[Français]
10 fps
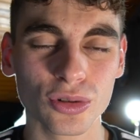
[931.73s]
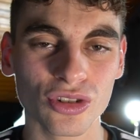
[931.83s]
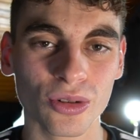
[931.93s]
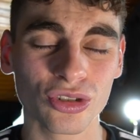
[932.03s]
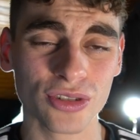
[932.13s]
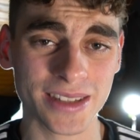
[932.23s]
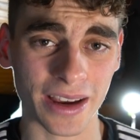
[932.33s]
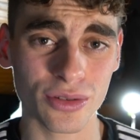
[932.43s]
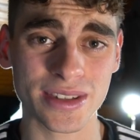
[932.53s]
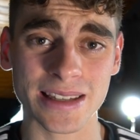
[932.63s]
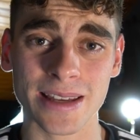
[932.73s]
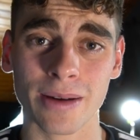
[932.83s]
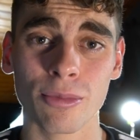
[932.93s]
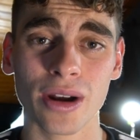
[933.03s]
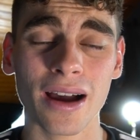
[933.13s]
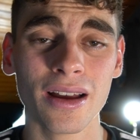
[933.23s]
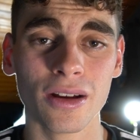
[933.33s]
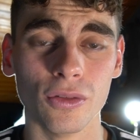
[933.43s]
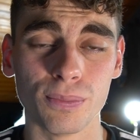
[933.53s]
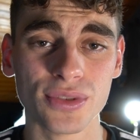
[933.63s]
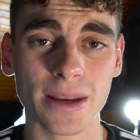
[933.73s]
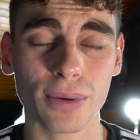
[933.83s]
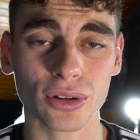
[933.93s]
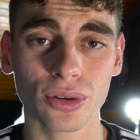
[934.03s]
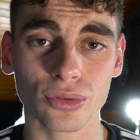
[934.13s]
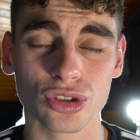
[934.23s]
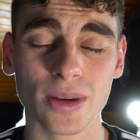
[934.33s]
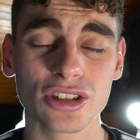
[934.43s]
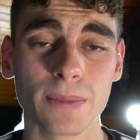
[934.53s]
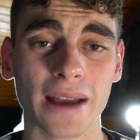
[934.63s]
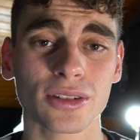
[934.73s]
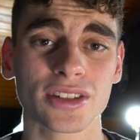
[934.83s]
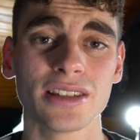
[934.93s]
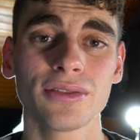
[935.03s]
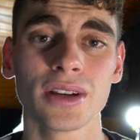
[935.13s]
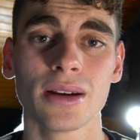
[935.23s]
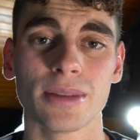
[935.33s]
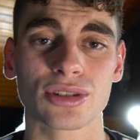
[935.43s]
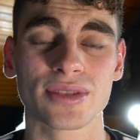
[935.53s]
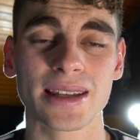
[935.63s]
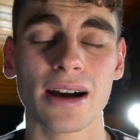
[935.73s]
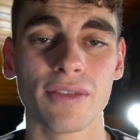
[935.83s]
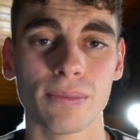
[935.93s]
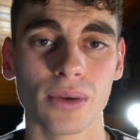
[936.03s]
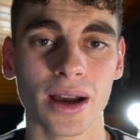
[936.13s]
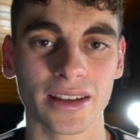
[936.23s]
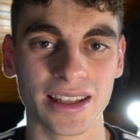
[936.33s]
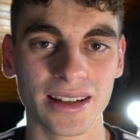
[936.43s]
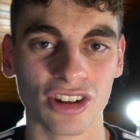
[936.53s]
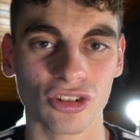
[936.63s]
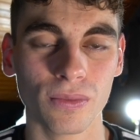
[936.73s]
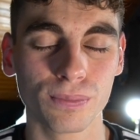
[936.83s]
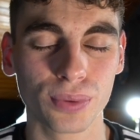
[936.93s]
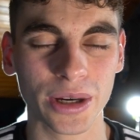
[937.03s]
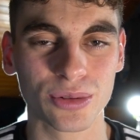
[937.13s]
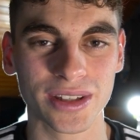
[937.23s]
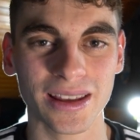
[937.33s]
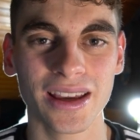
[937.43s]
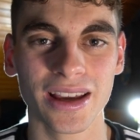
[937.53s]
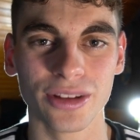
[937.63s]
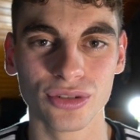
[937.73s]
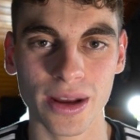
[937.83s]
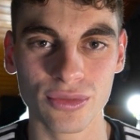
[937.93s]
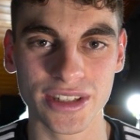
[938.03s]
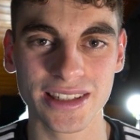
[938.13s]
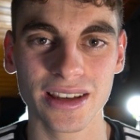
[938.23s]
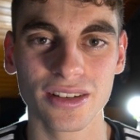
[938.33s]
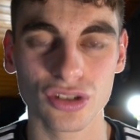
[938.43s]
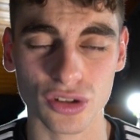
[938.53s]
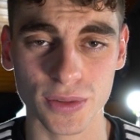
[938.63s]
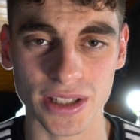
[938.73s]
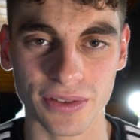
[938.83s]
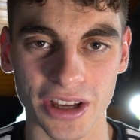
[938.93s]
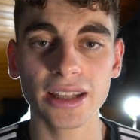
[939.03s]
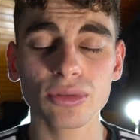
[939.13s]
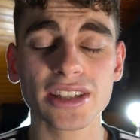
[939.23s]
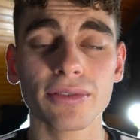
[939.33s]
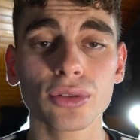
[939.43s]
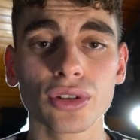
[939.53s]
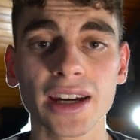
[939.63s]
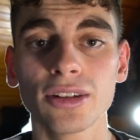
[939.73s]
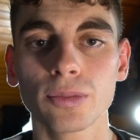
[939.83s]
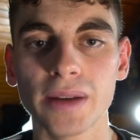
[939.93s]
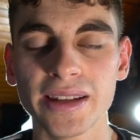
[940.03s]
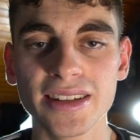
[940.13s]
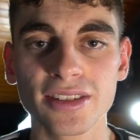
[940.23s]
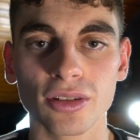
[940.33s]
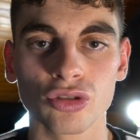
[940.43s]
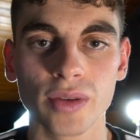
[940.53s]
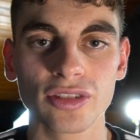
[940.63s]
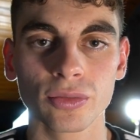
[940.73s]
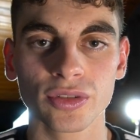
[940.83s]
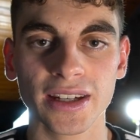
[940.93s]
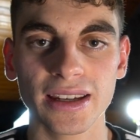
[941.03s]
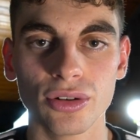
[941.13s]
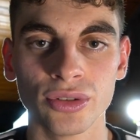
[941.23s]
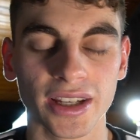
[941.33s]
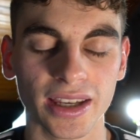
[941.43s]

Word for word: aux, choses sérieuses et c'est vraiment là le plus important. Donc sois super attentif parce que c'est là on va pouvoir gagner de l'argent pour écouter de la musique sur Spotify. Et donc avant de créer notre playlist, je voulais te montrer une